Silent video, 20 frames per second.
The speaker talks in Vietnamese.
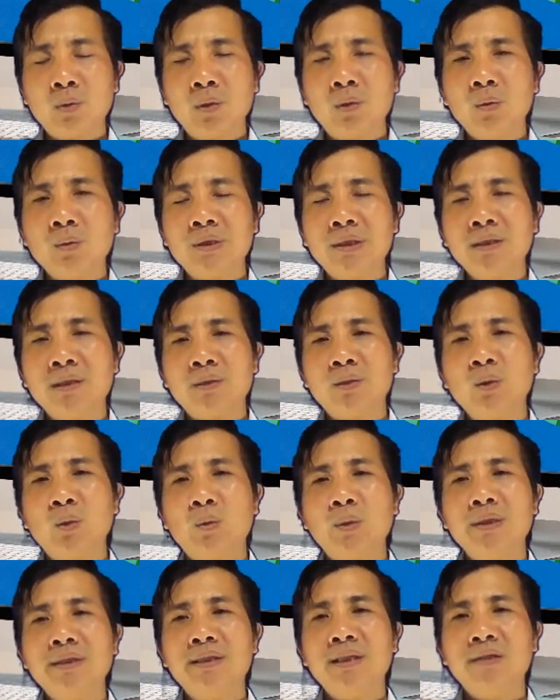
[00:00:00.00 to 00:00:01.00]
Cuối cùng xin được
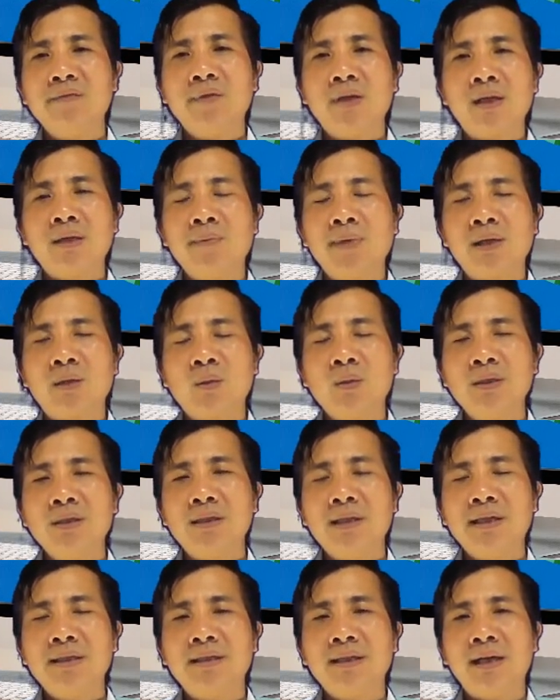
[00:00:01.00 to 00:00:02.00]
chúc quý anh chị và các bạn có
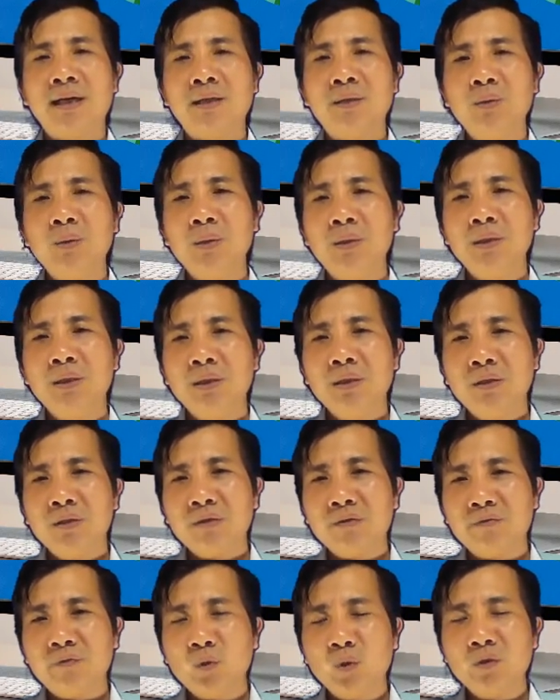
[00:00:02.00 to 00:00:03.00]
những ngày tháng luôn
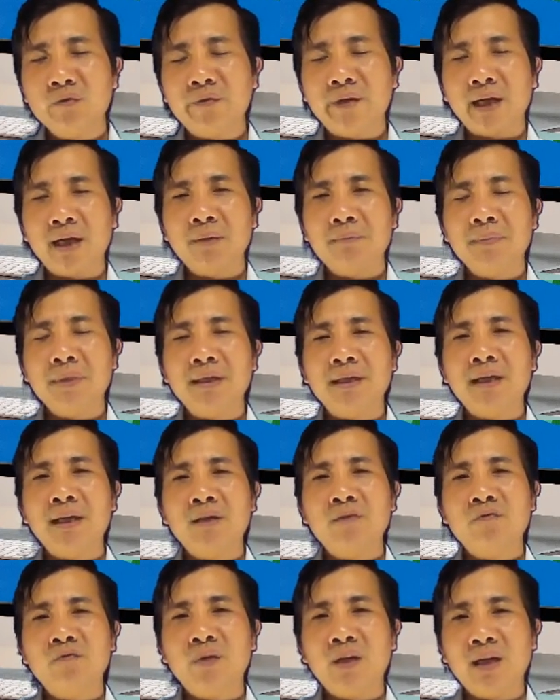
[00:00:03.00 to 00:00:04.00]
vui vẻ bình
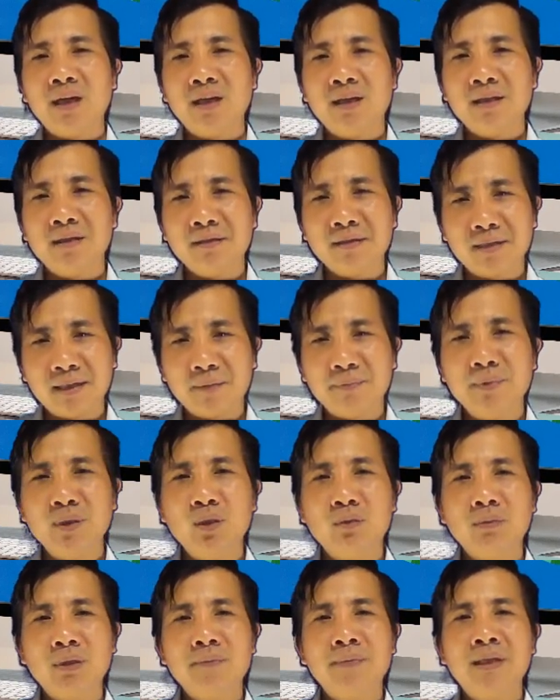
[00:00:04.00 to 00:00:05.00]
an và gặp
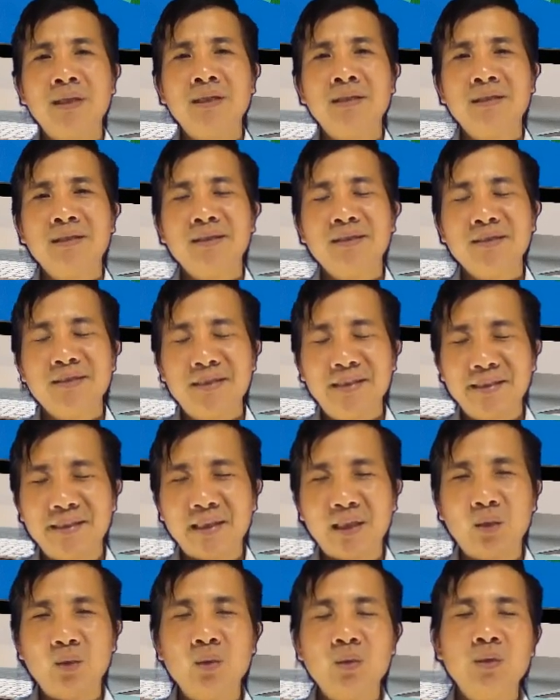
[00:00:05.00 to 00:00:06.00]
nhiều may mắn
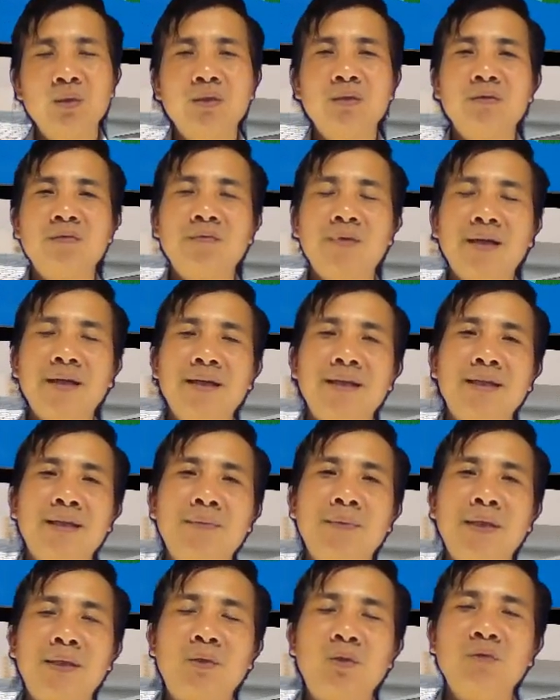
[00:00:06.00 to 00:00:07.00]
xin chào và hẹn
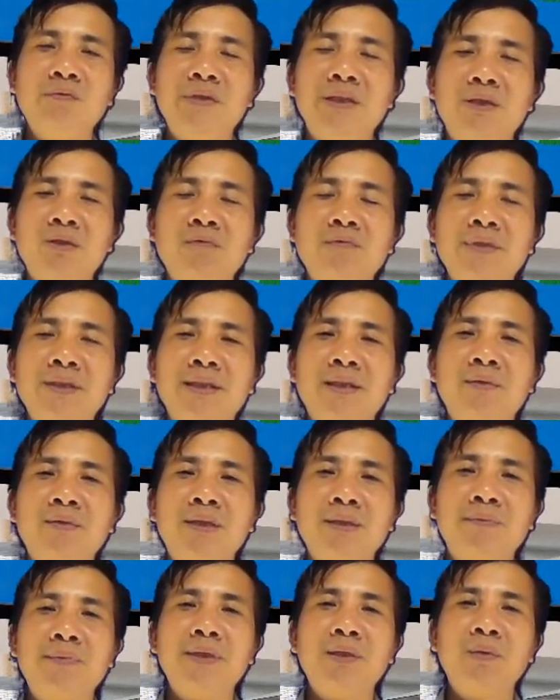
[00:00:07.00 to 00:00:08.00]
gặp lại quý vị trong video
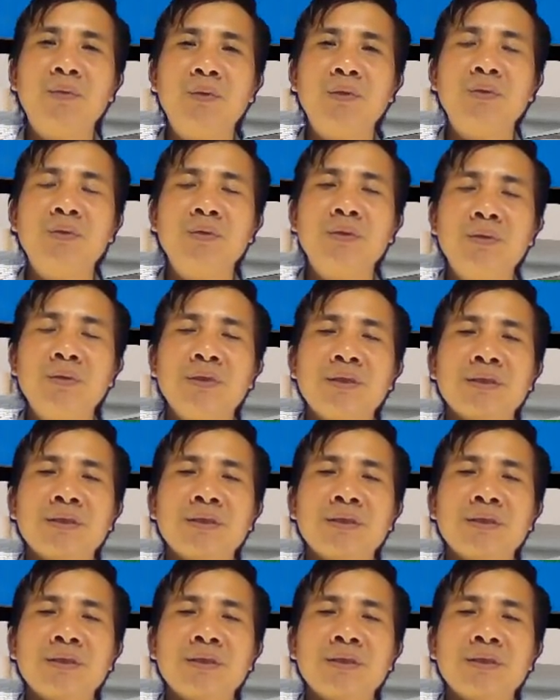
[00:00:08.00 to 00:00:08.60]
tiếp theo của chúng